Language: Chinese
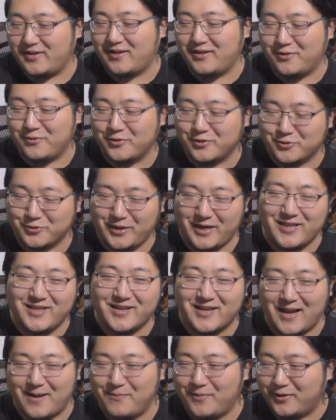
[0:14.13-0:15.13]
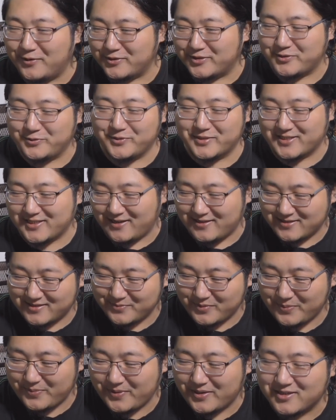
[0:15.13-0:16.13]
很多人说，哎，你感冒时候嗓子
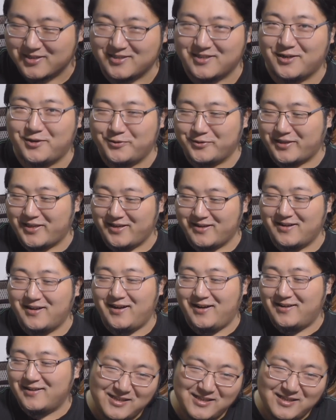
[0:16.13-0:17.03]
比平时的好听啊，